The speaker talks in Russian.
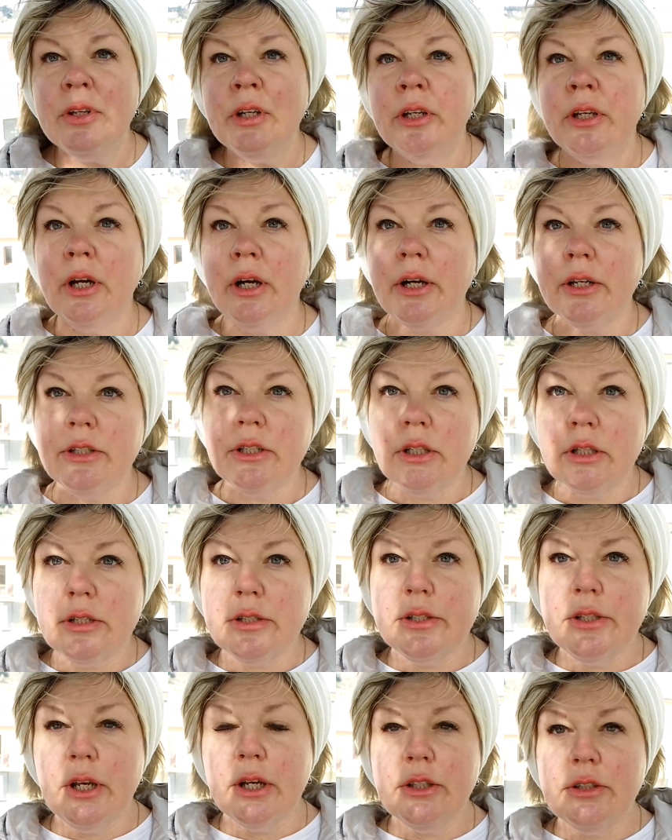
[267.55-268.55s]
Я хотела
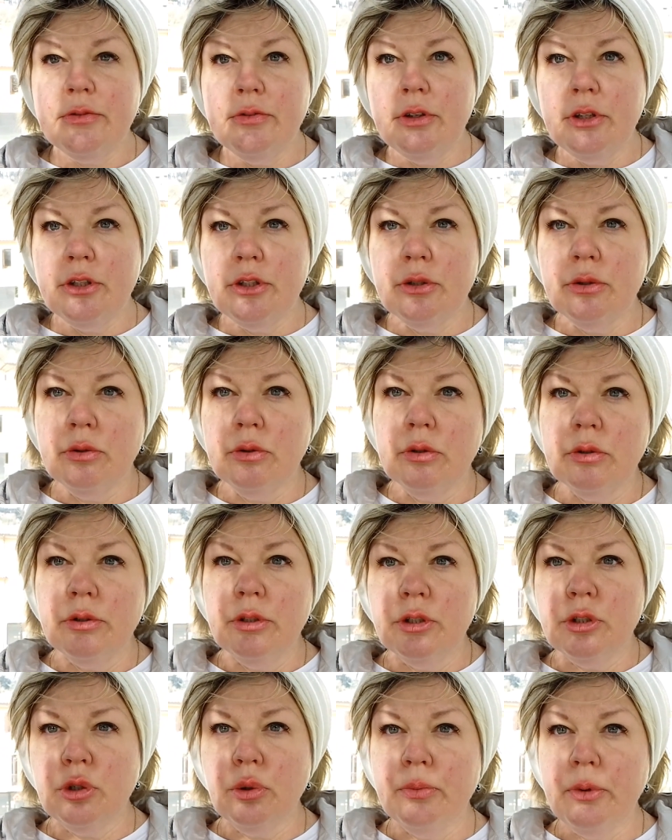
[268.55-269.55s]
снять видео,
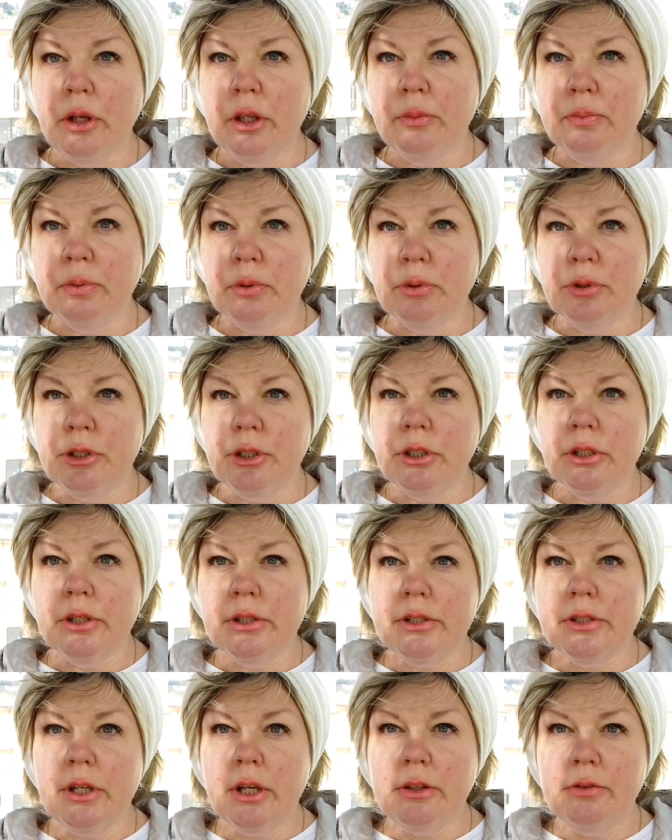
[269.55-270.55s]
ничего мне не
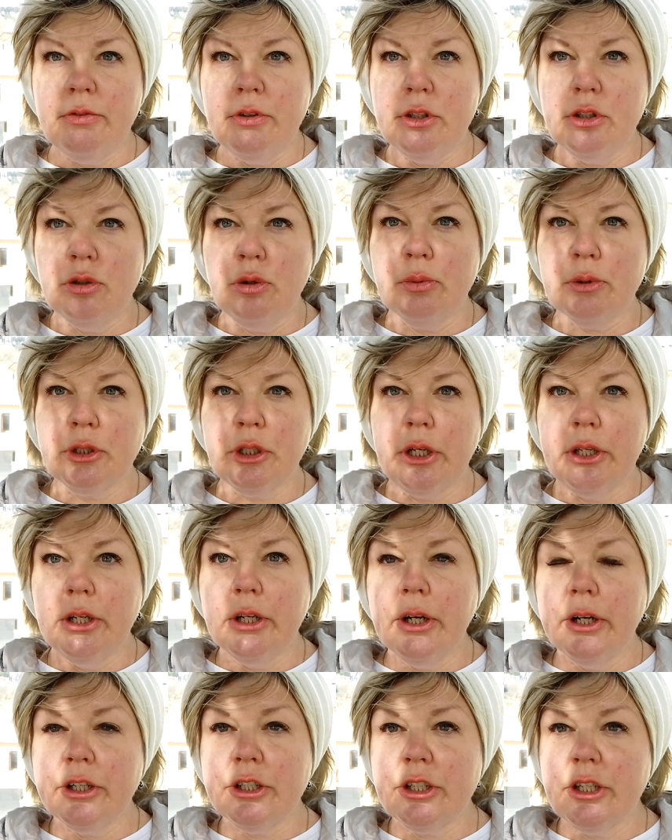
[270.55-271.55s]
получилось снять видео, потому что они
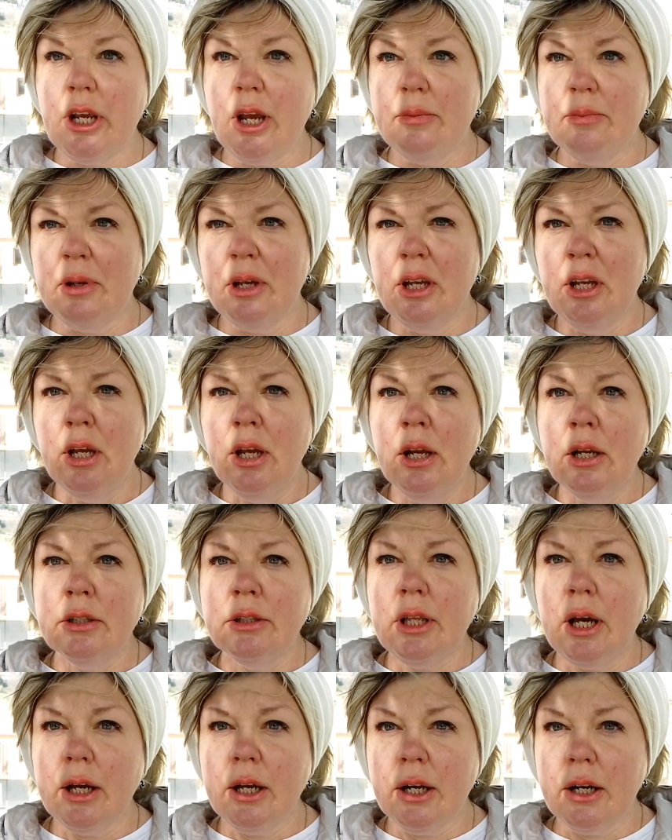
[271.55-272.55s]
клешнями
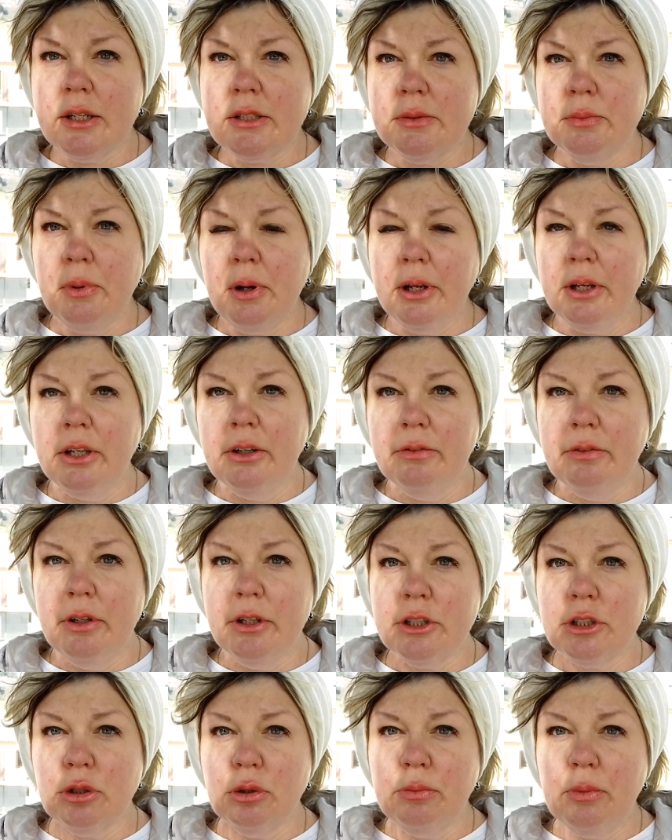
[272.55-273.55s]
так
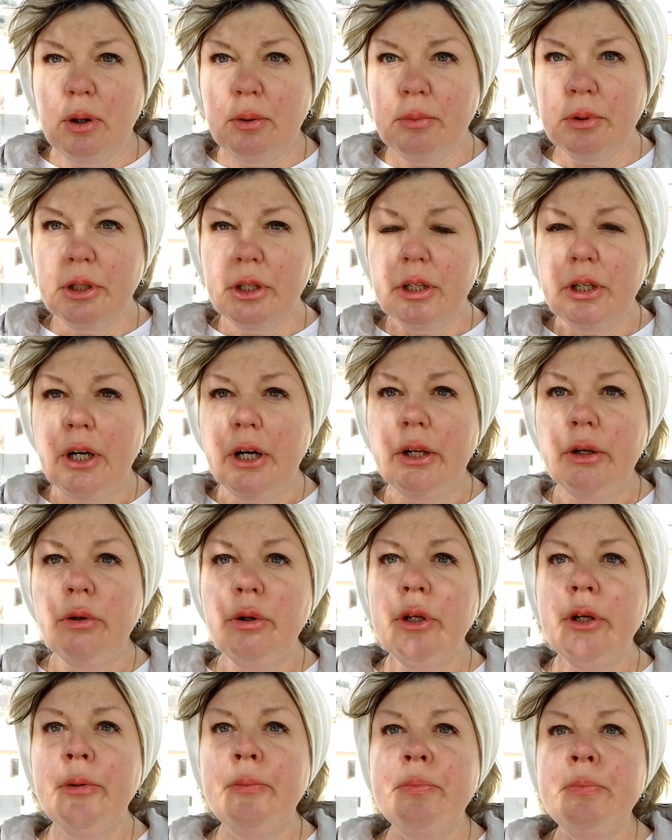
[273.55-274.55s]
размахивали, что мама не
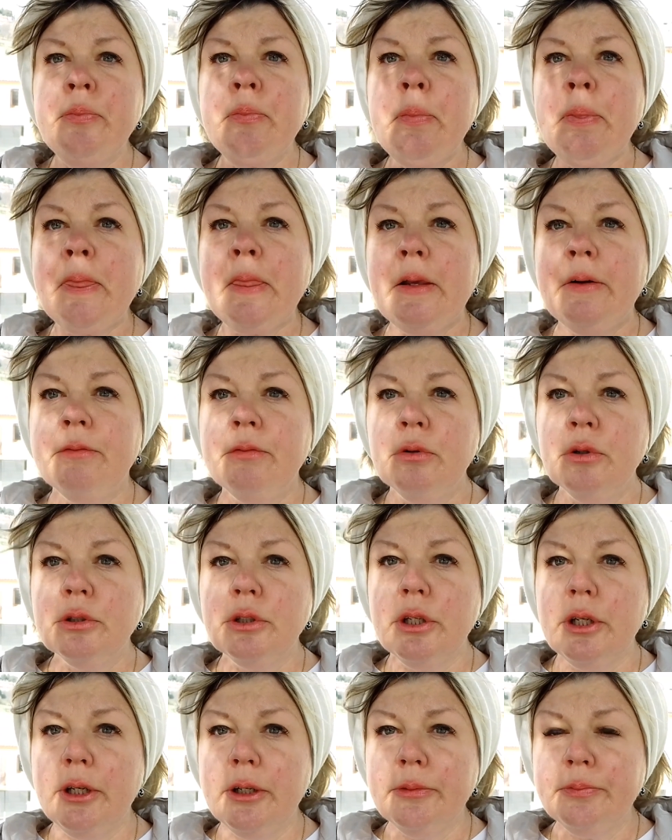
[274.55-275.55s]
горюй.
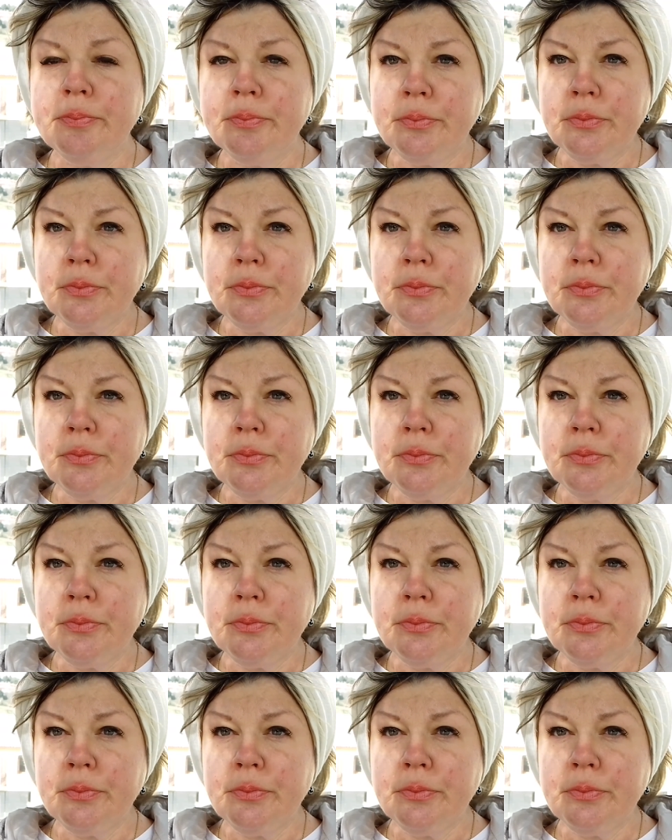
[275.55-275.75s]
Вот, и